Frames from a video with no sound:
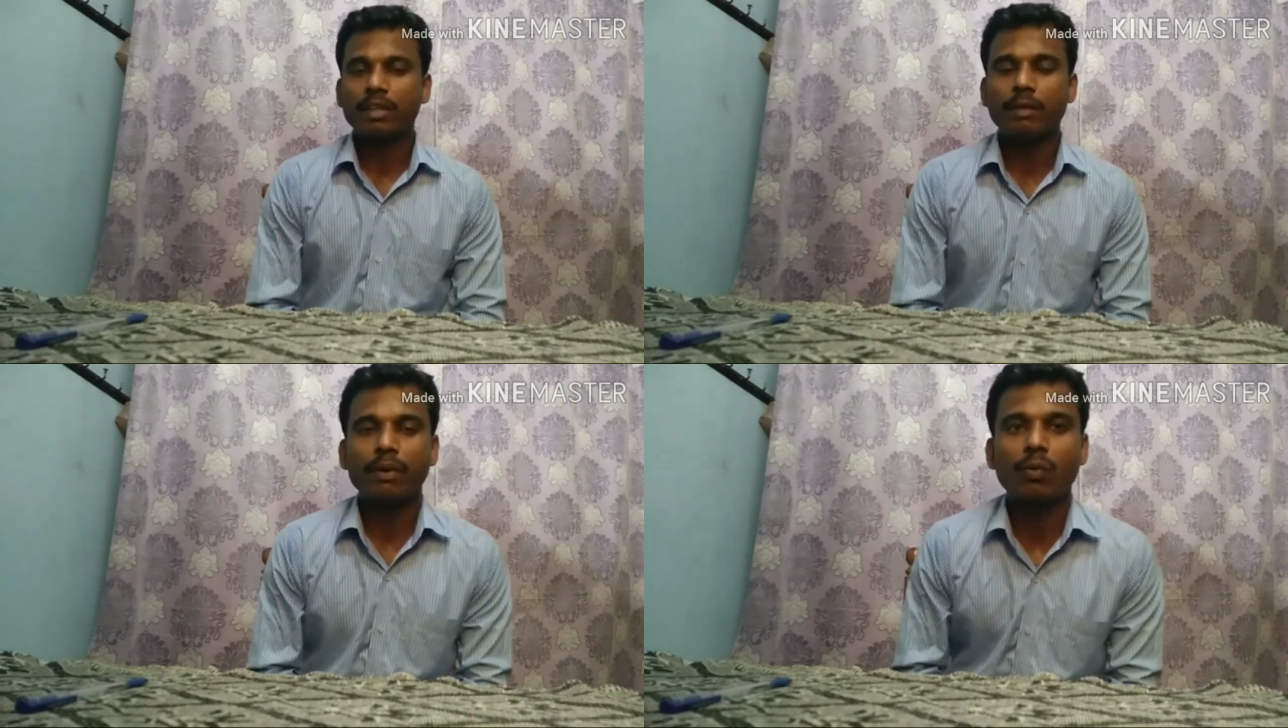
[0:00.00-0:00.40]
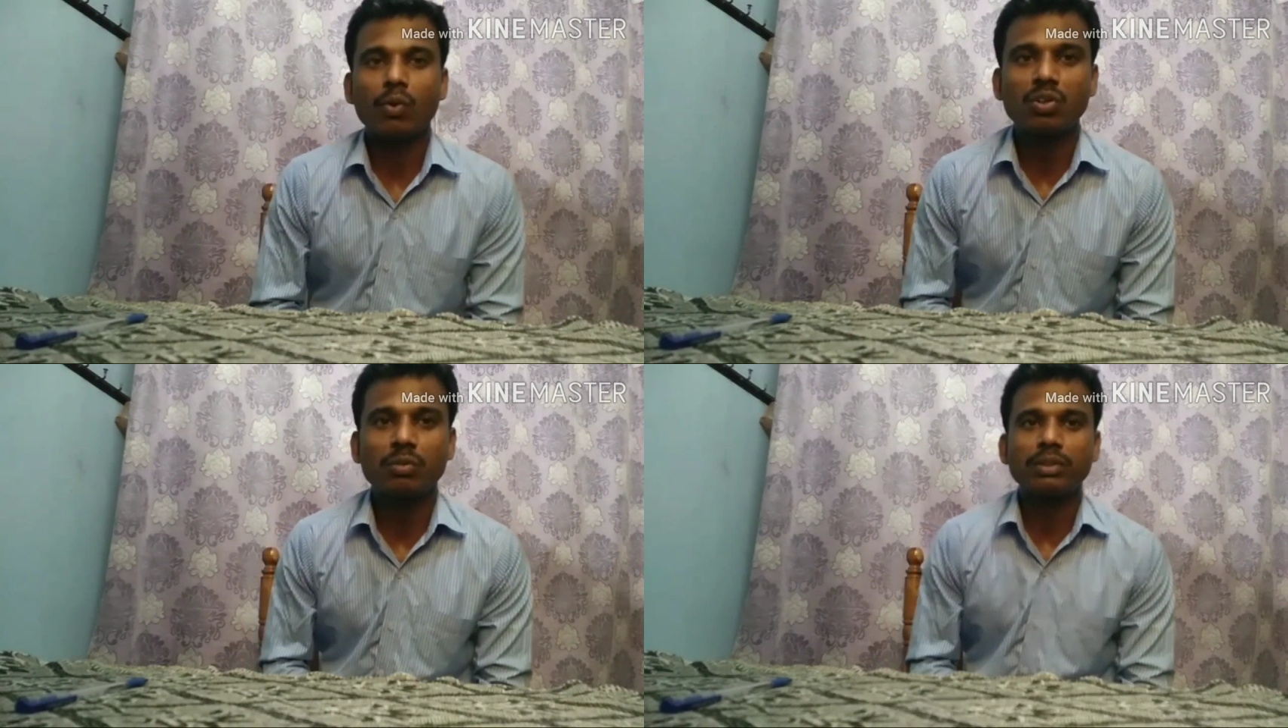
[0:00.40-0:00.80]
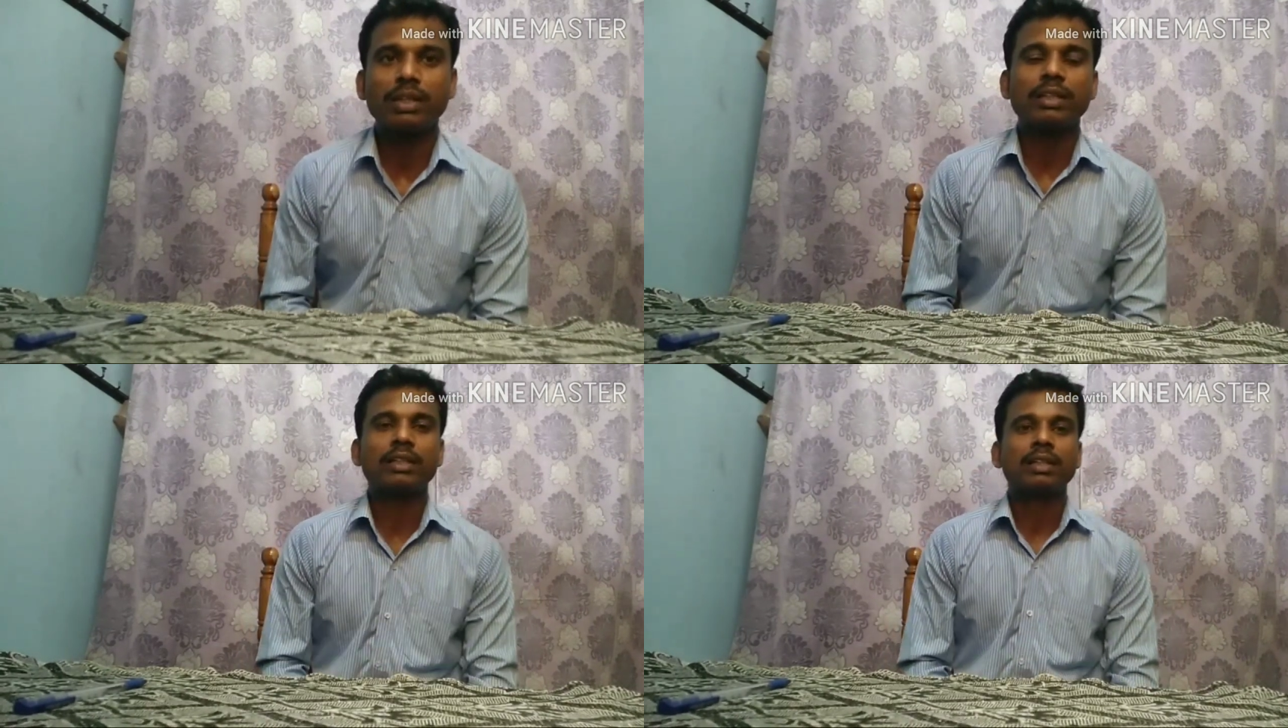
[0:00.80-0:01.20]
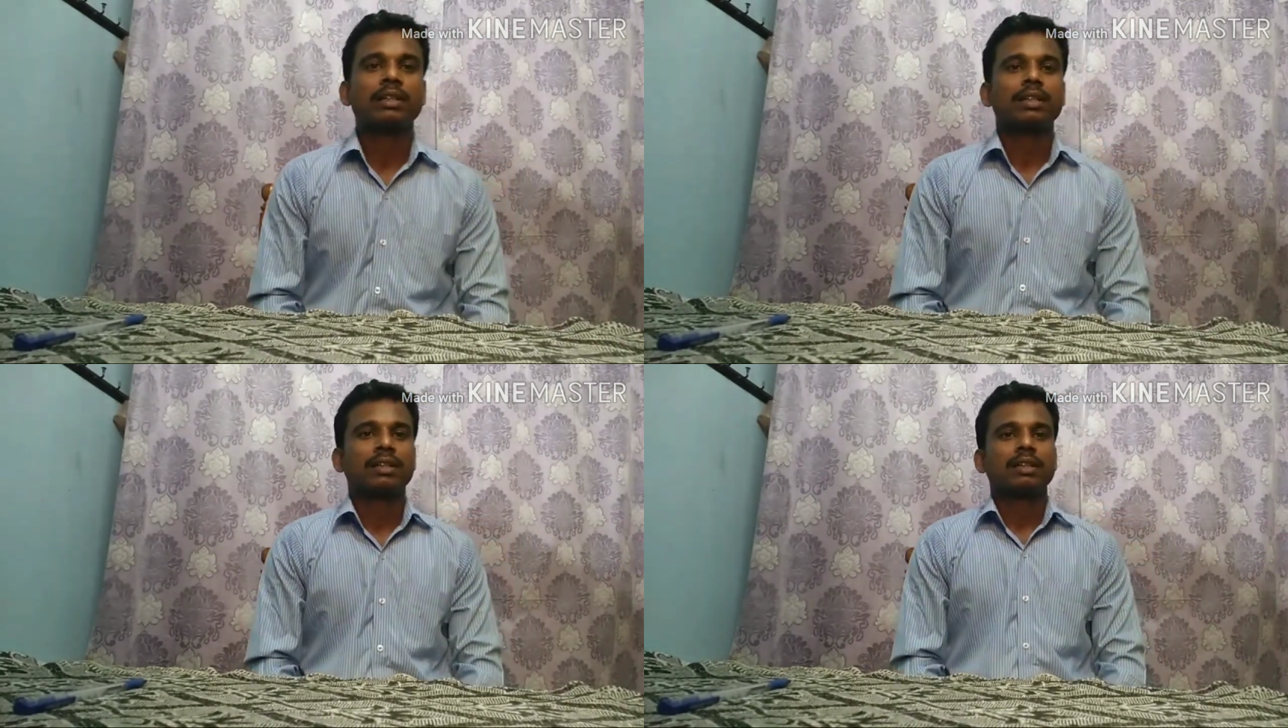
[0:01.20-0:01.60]
இப்போ ஒன்று முதல்
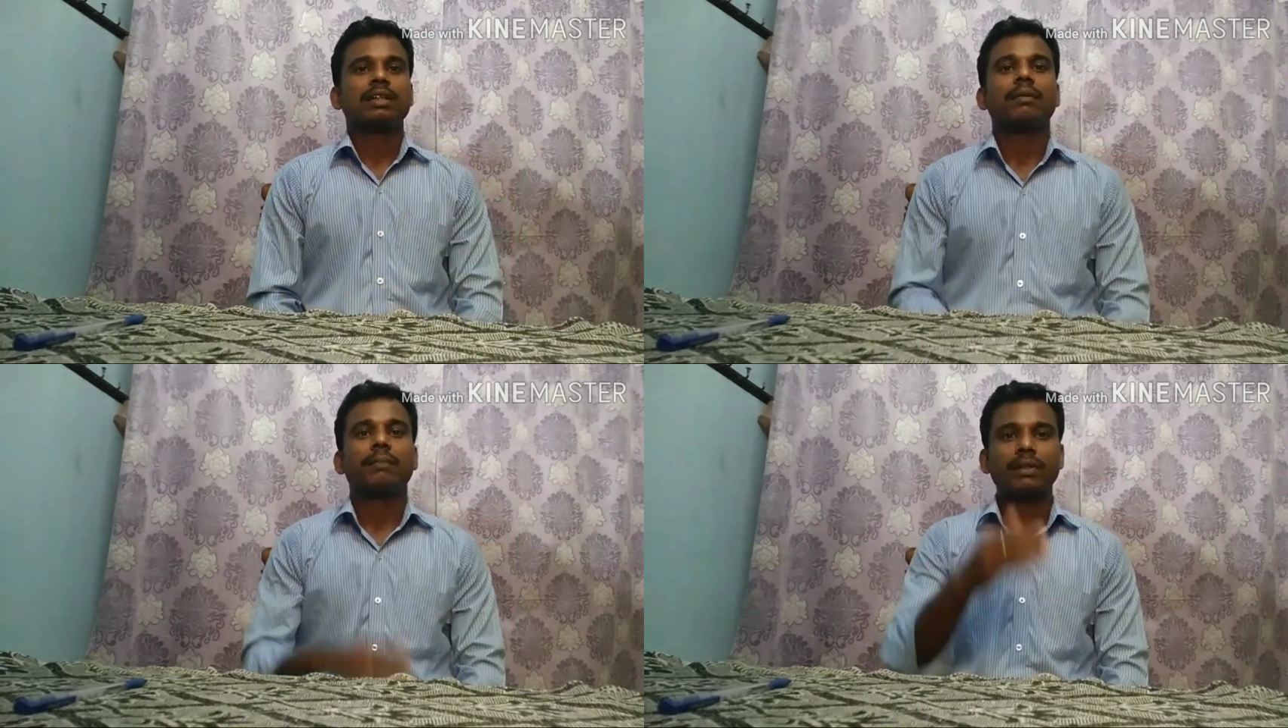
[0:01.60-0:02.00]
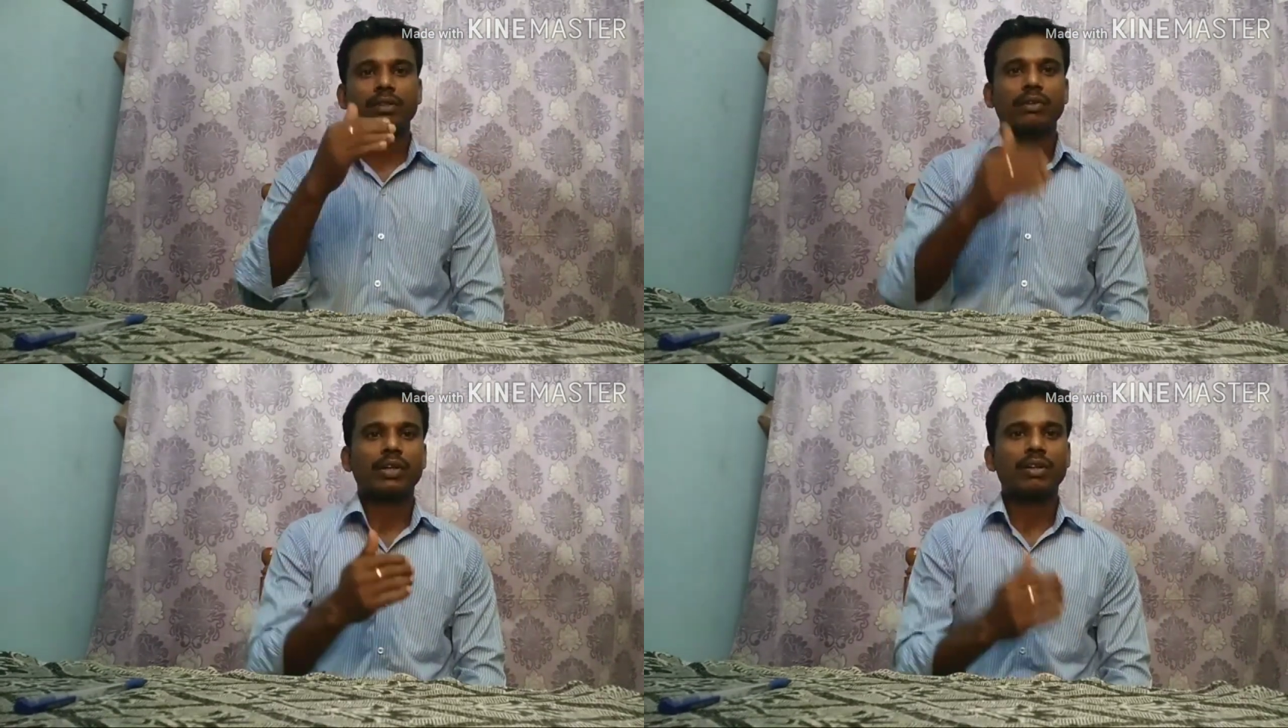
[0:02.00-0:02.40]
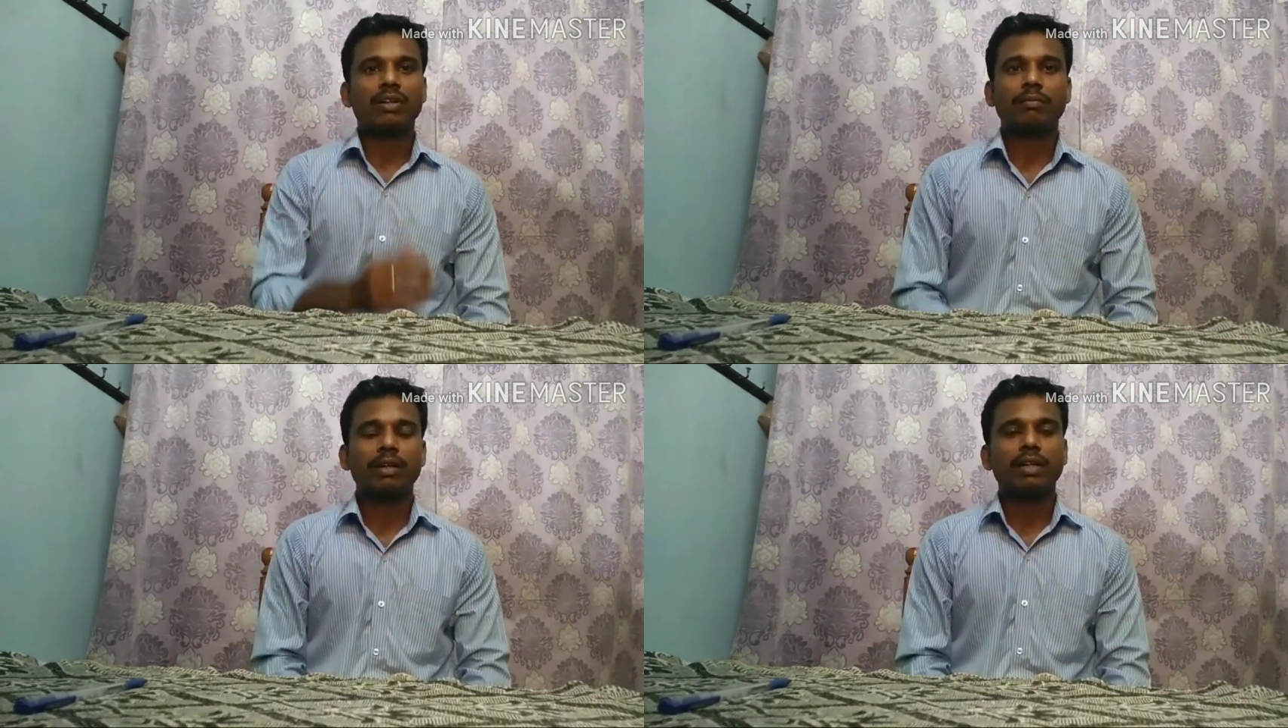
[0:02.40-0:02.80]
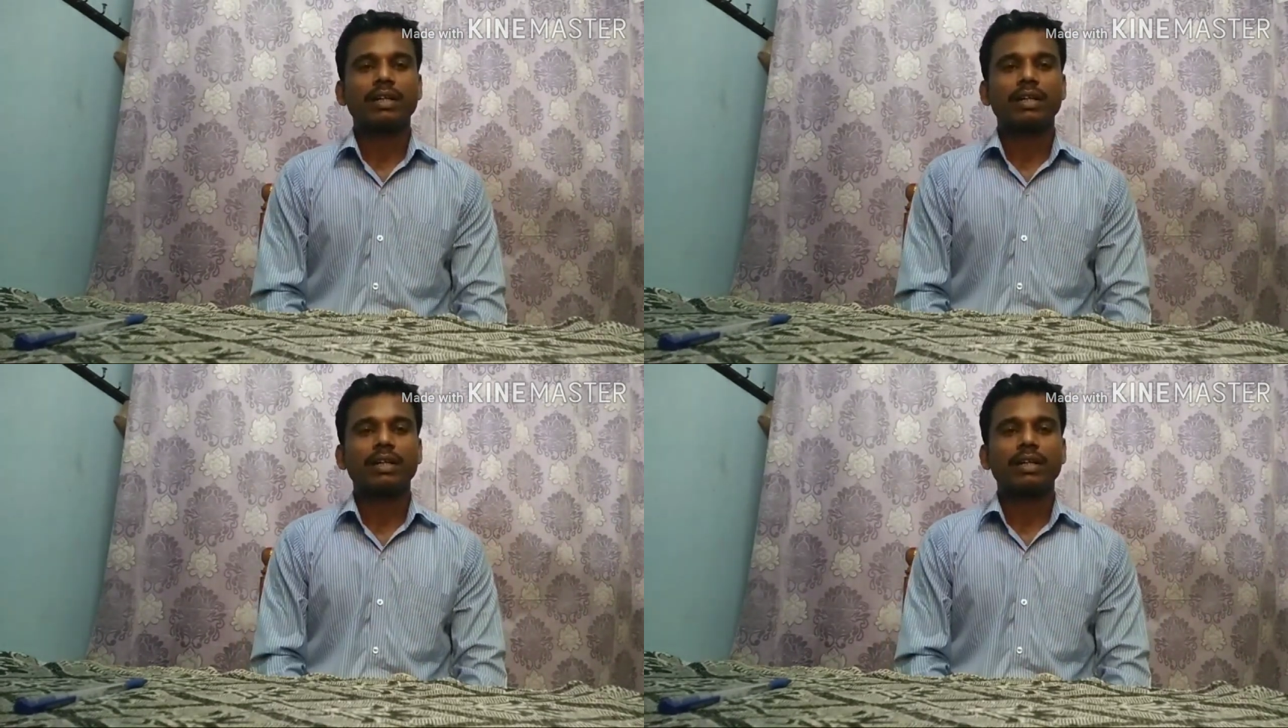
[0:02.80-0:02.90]
பத்து வரைக்கும் நம்ம